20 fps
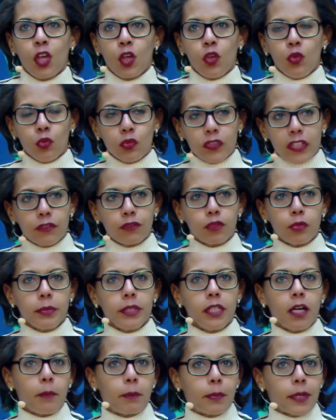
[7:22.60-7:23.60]
Nous avons
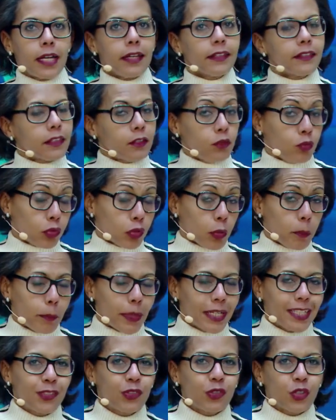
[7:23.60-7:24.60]
mis en place, nous ne sommes
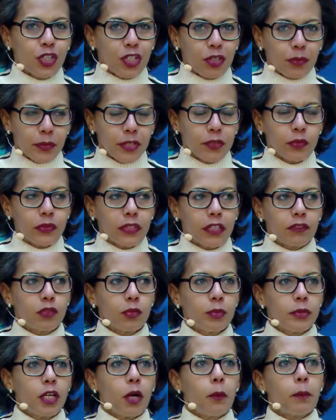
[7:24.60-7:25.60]
pas les seuls, mais nous avons
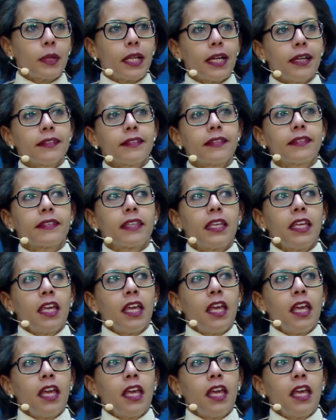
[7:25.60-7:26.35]
mis en place